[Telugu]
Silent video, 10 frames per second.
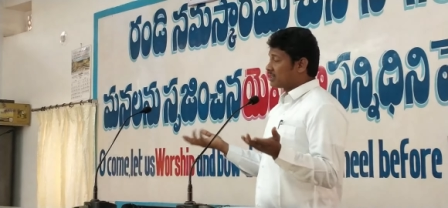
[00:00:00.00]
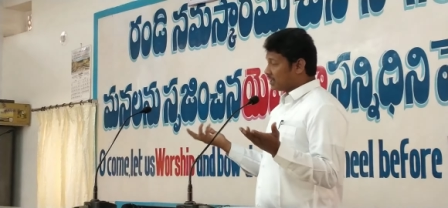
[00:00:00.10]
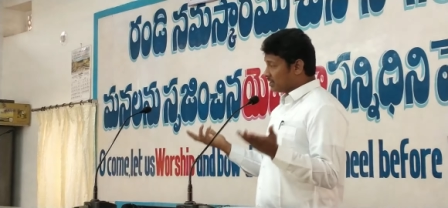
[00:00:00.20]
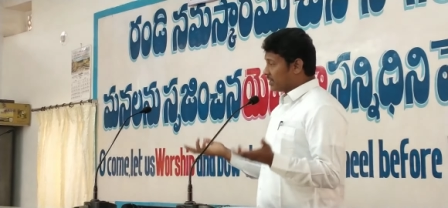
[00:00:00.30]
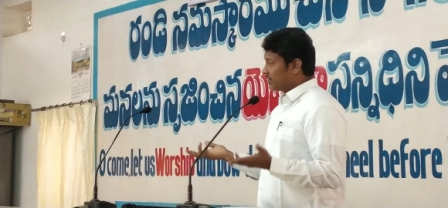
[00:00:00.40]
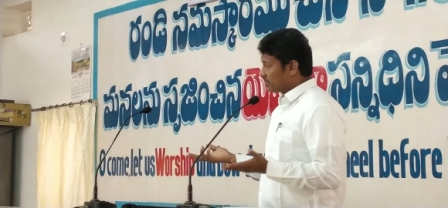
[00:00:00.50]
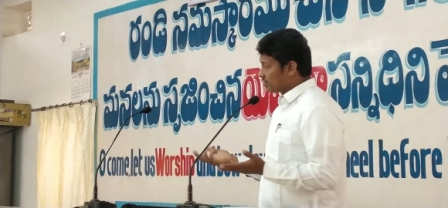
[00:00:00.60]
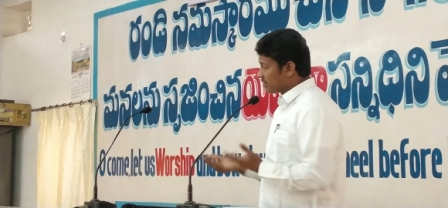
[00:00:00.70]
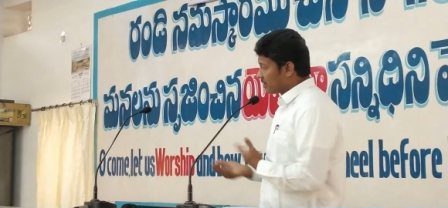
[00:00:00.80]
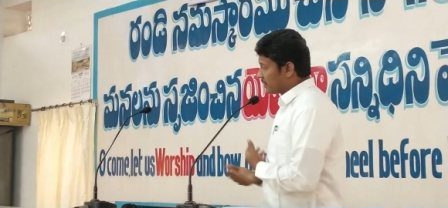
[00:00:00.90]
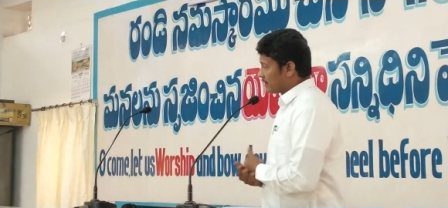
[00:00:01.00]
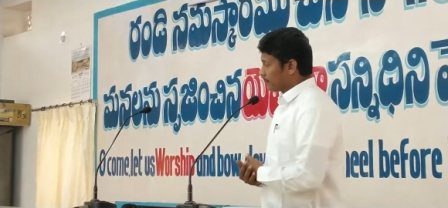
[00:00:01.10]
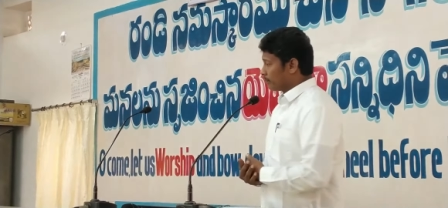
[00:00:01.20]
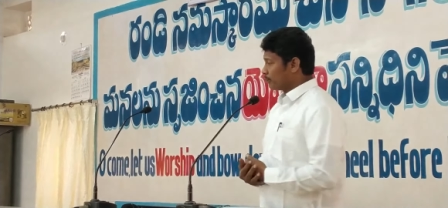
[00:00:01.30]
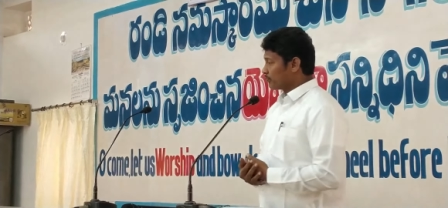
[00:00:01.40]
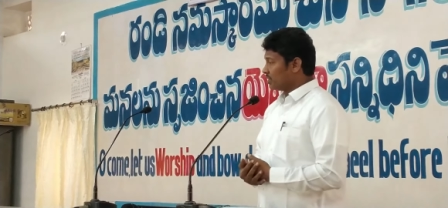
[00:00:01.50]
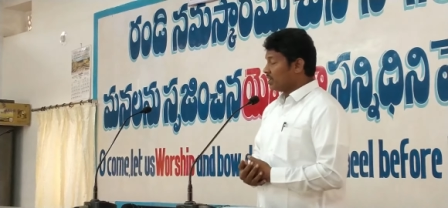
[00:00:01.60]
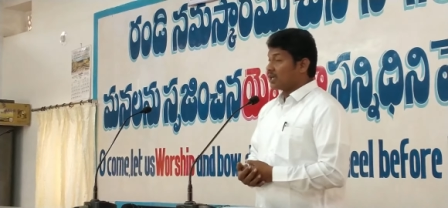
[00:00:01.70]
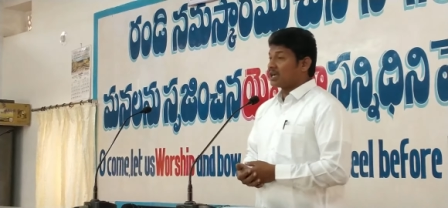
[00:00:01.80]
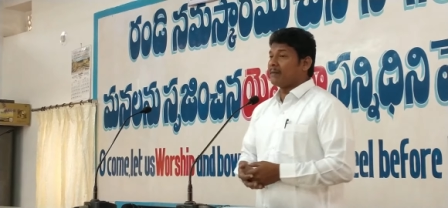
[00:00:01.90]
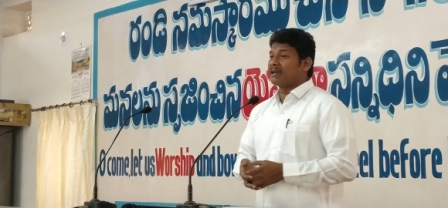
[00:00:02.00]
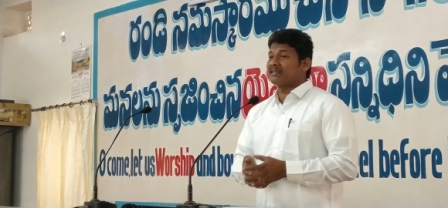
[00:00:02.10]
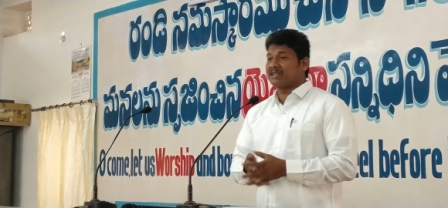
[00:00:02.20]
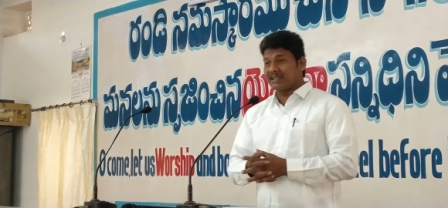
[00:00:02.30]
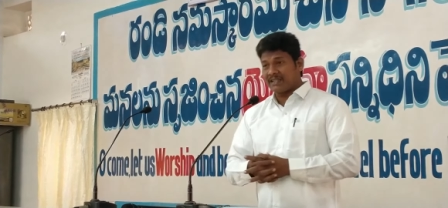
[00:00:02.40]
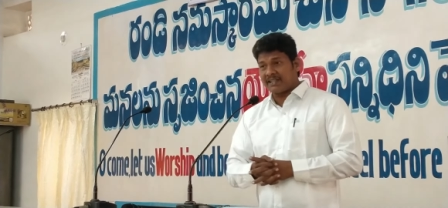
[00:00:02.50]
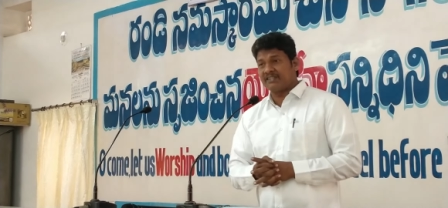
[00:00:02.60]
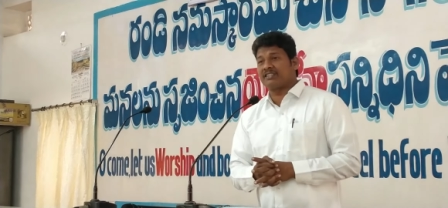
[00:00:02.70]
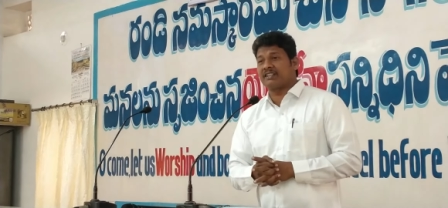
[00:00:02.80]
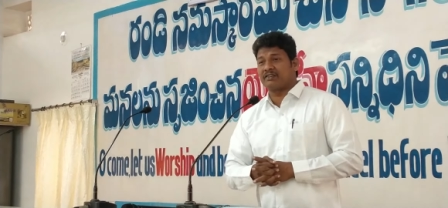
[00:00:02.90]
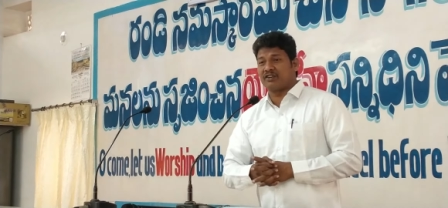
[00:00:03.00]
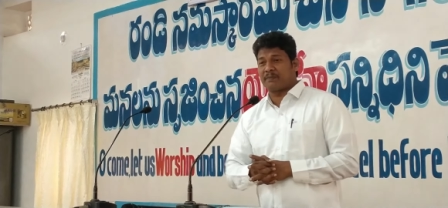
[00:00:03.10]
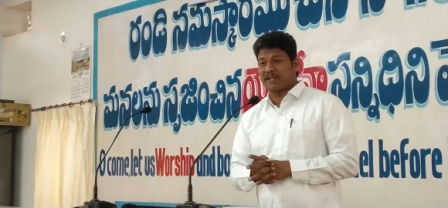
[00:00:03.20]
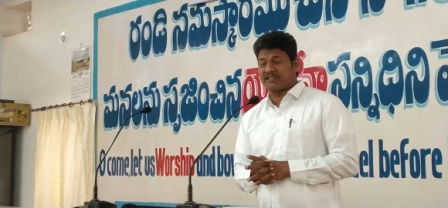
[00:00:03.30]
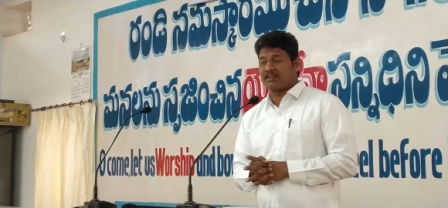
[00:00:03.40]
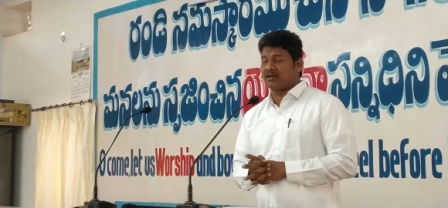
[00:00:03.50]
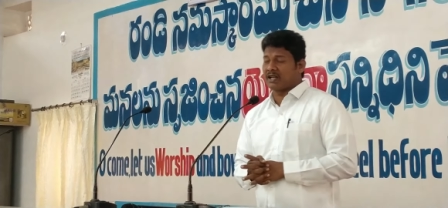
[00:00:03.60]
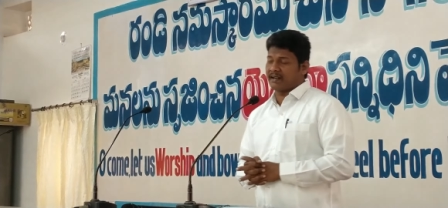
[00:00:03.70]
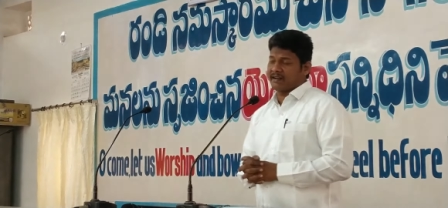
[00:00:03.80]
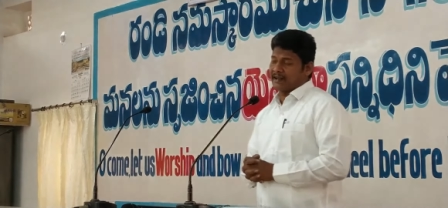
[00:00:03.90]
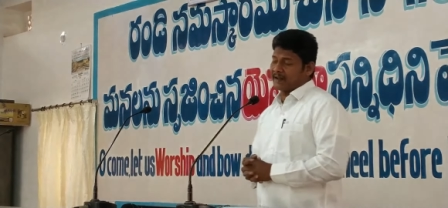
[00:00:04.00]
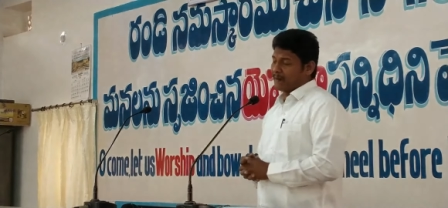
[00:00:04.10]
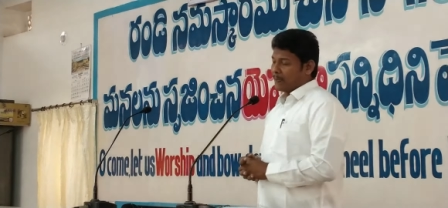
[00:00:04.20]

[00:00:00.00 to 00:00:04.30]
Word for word: సందేహించిరి కాబట్టి సందేహించినటువంటి ప్రజలు ఉన్నారు అక్కడ